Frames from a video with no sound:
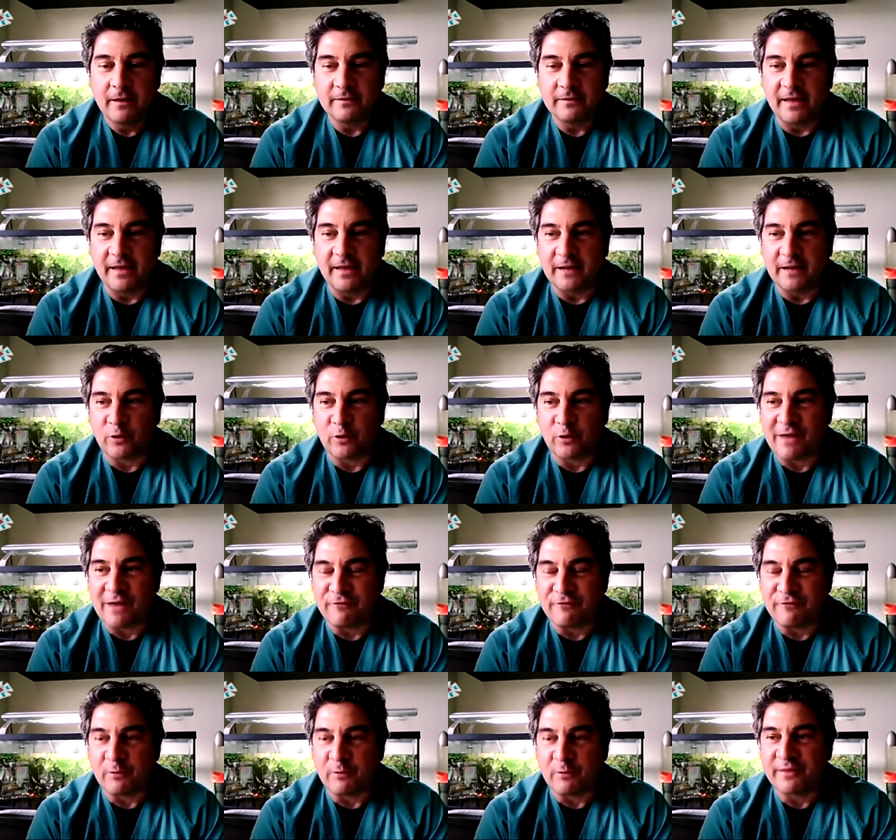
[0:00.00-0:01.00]
de toda la
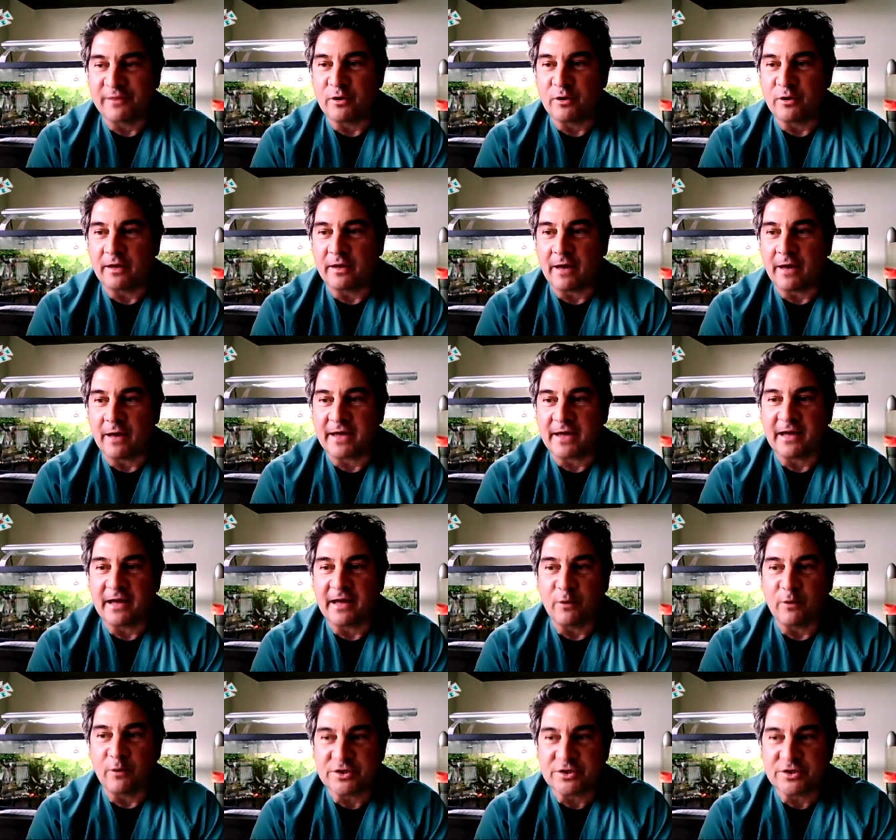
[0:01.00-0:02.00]
información que ha
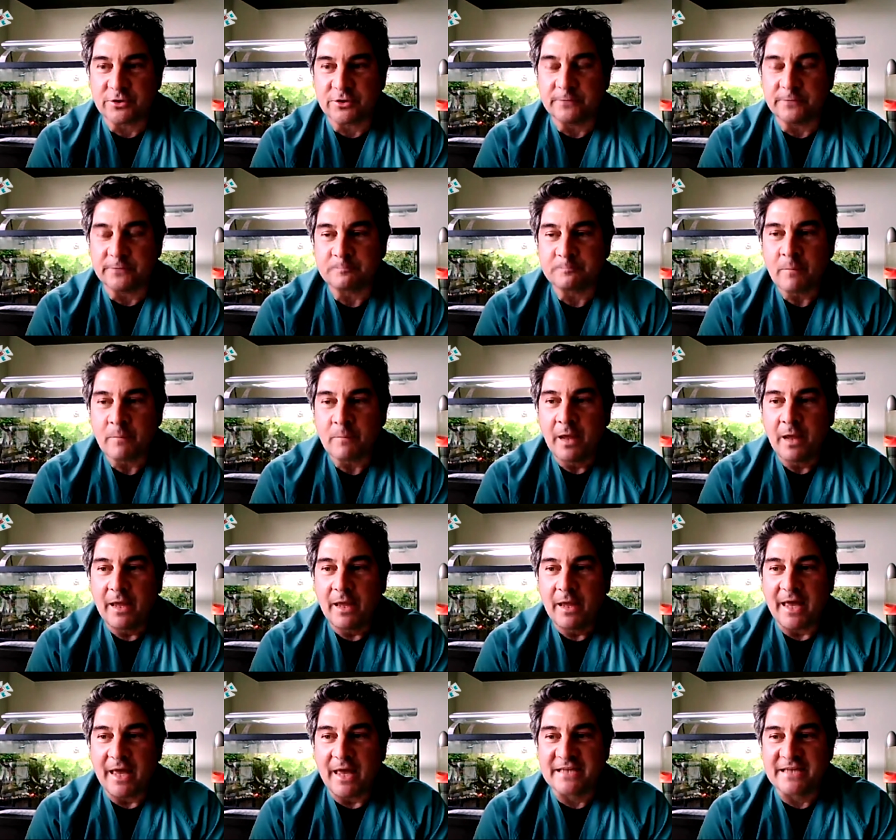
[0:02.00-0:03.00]
generado esto,
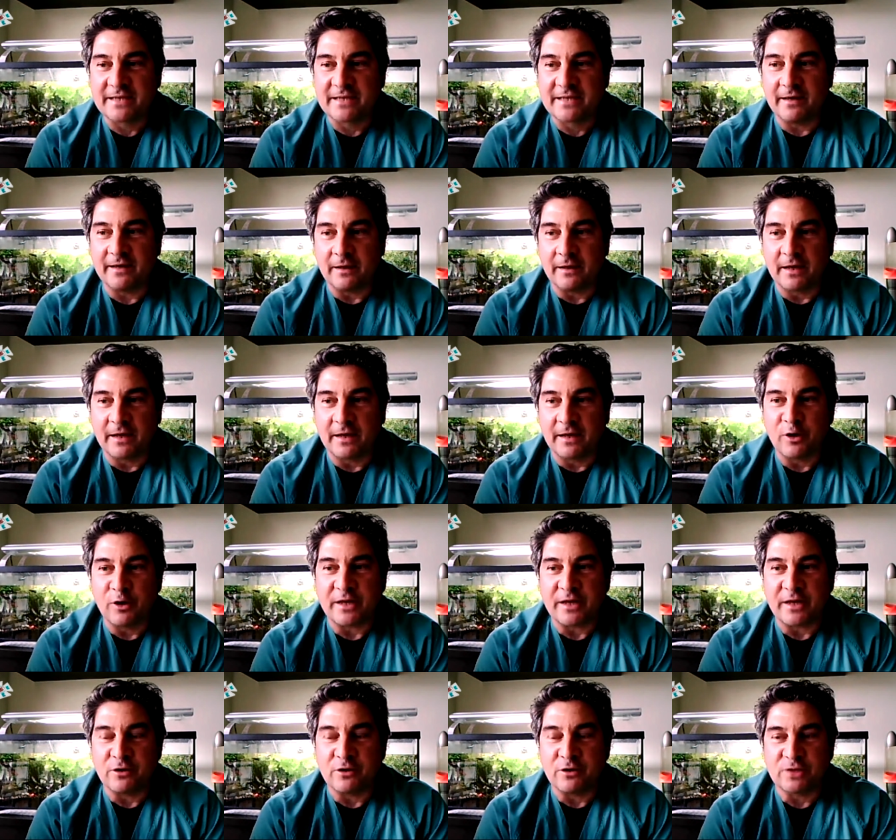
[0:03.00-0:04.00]
es que
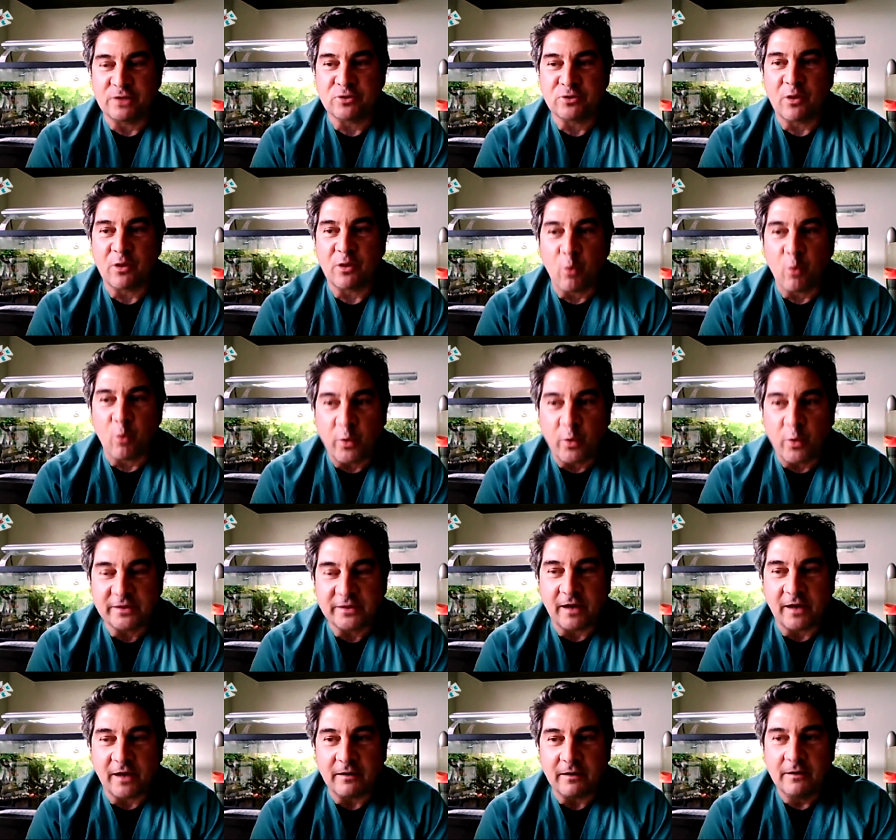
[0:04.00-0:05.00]
creo que nos hemos dado
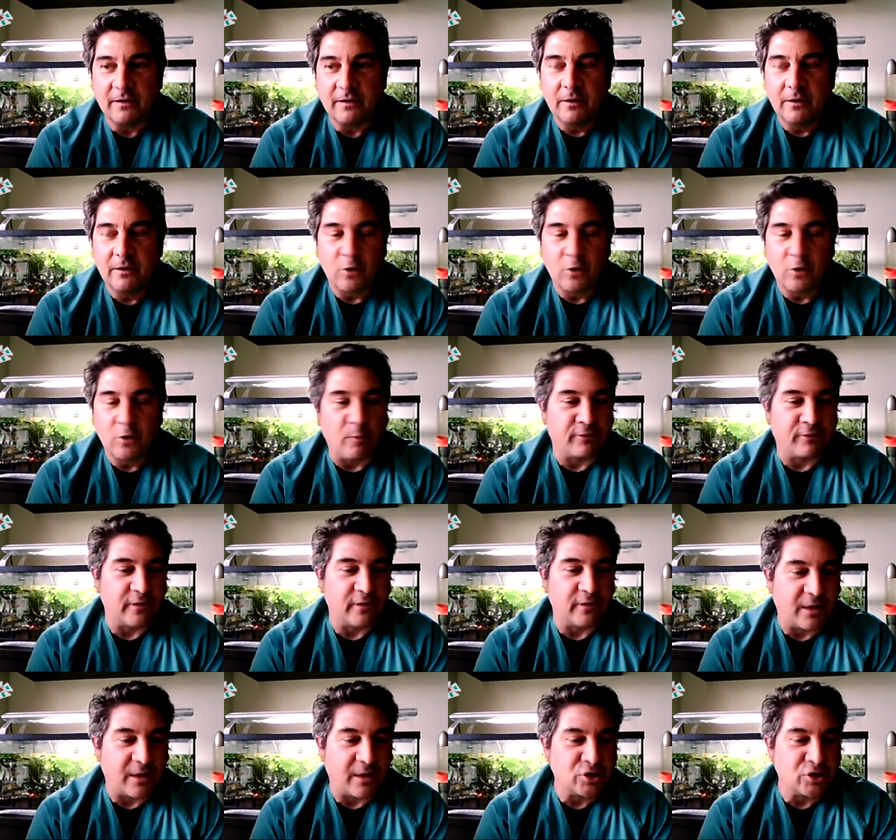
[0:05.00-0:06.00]
cuenta como
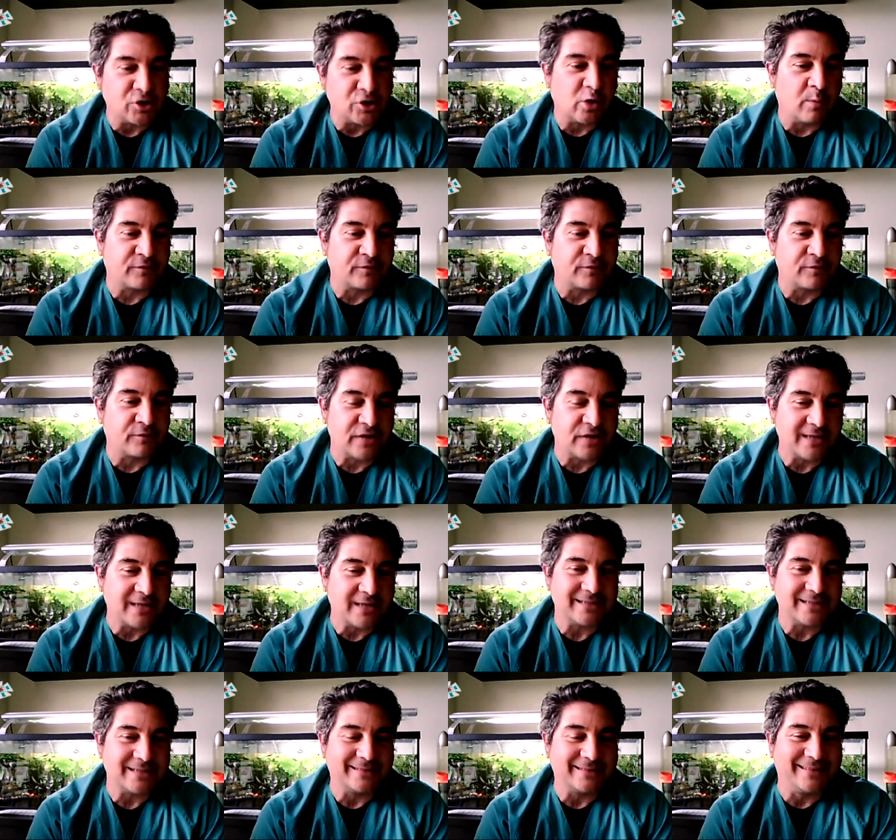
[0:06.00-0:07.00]
ciudadanos y como
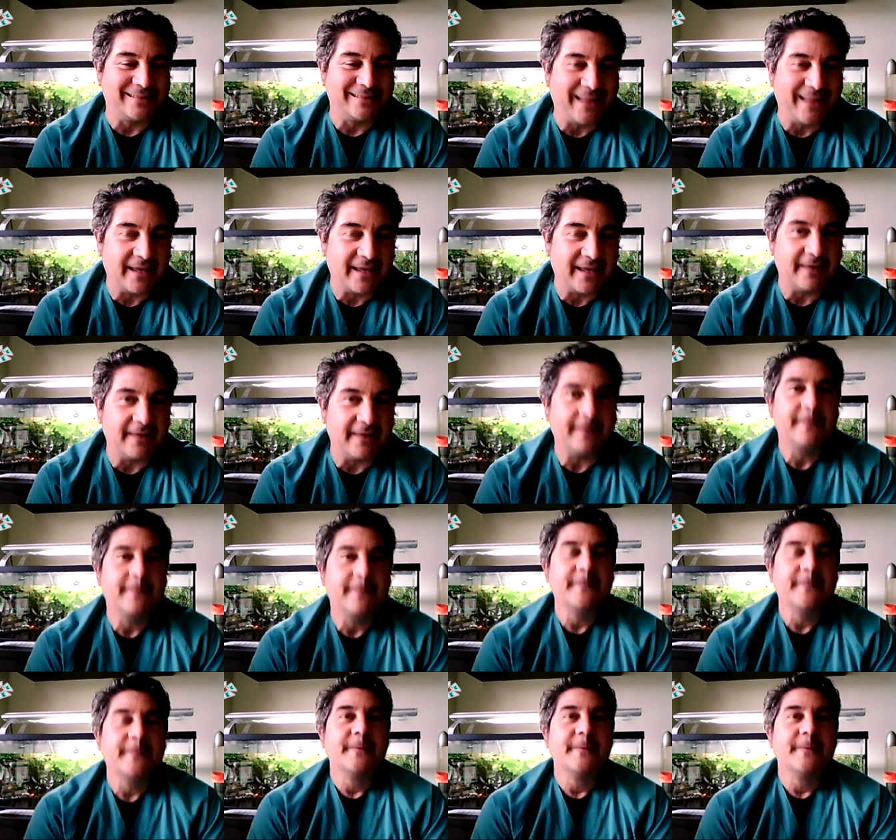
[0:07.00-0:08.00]
profesionales de
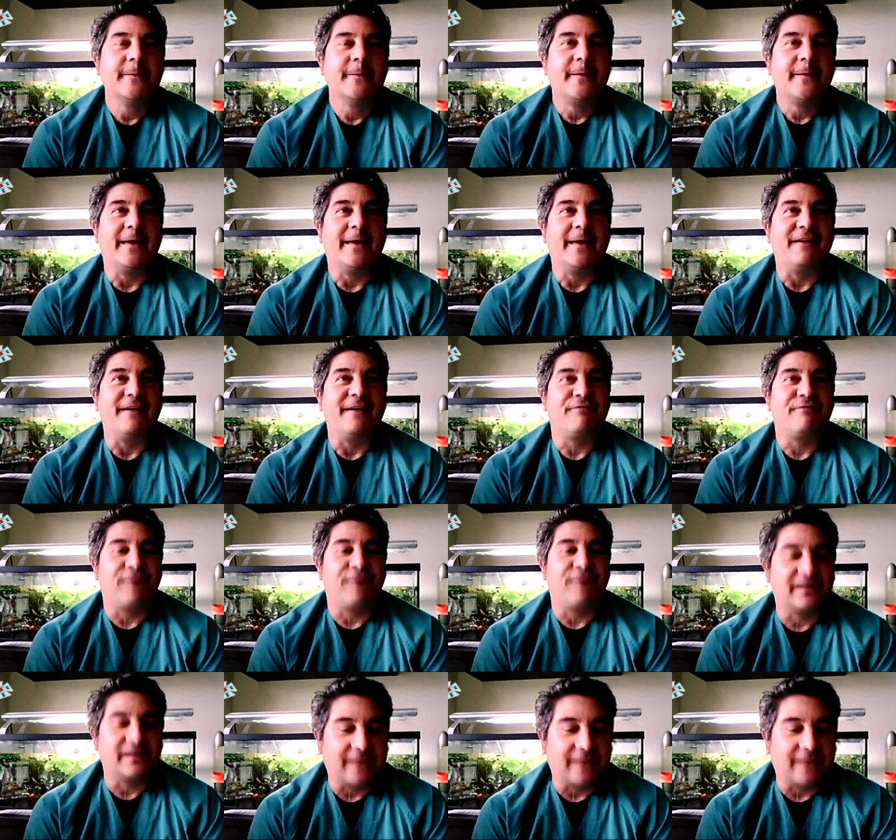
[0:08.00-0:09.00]
que eh,
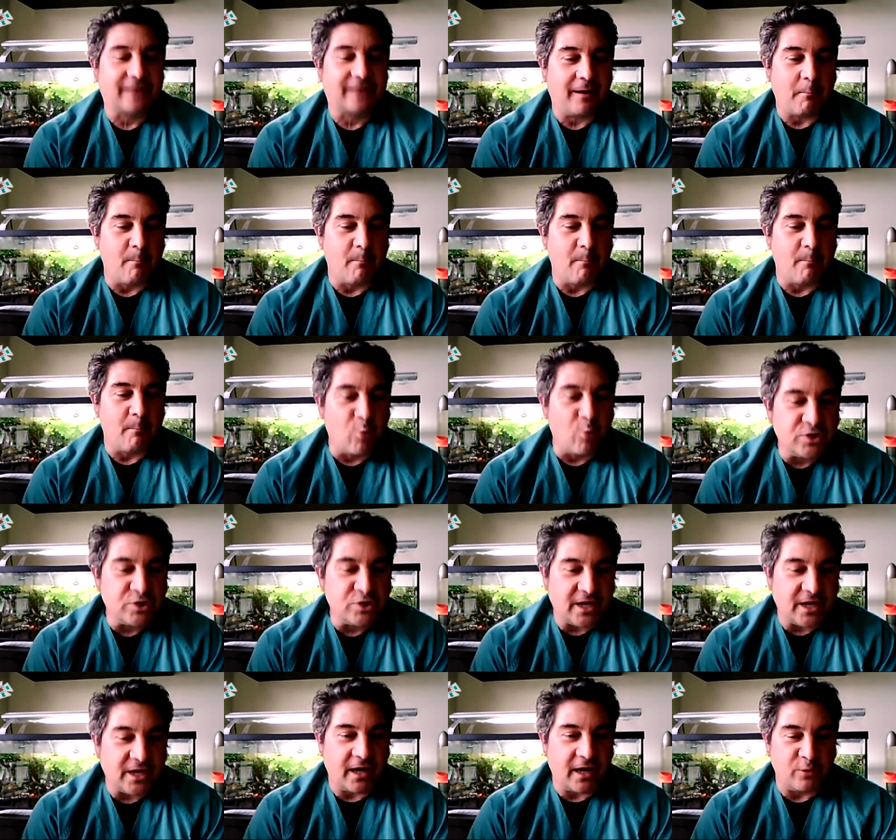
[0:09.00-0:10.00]
falta
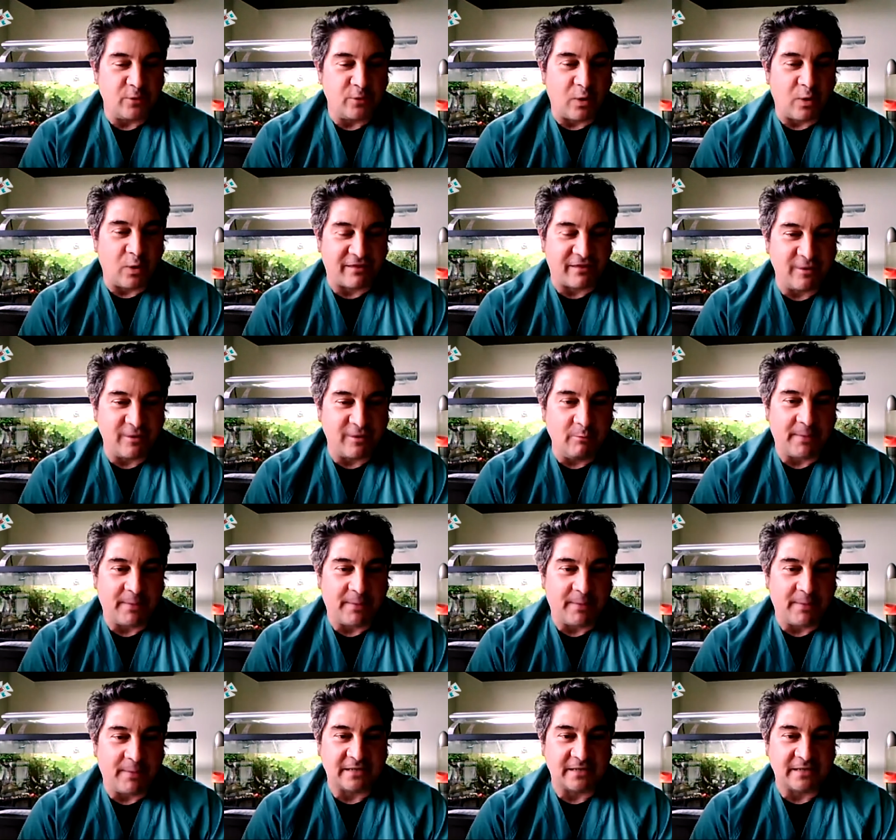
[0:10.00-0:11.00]
mucha educación para
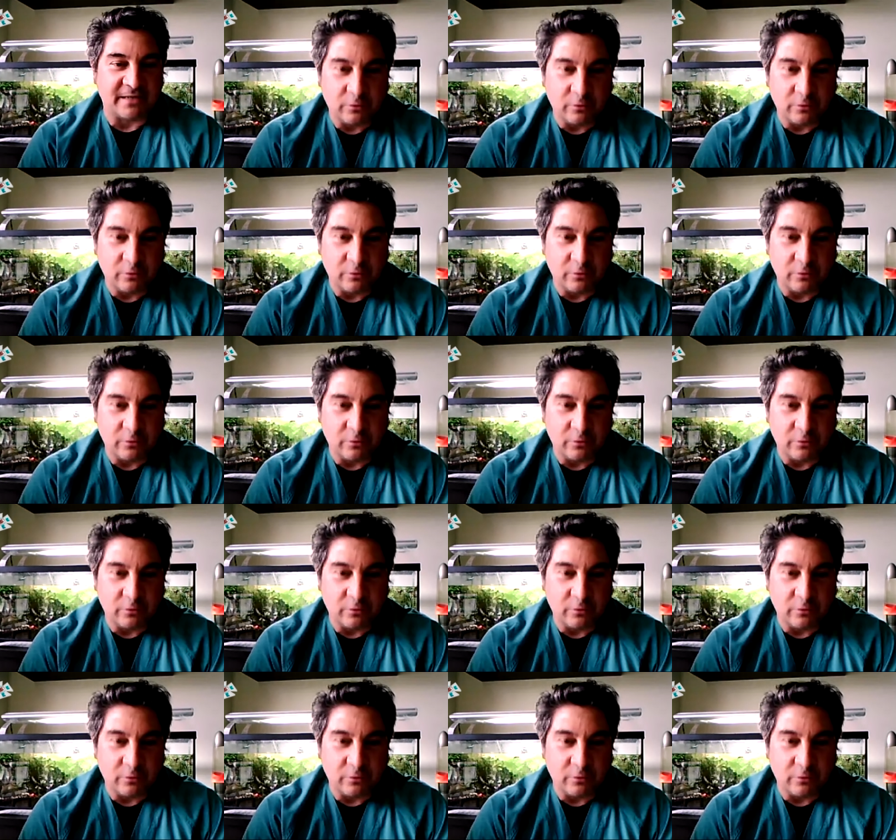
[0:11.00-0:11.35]
la salud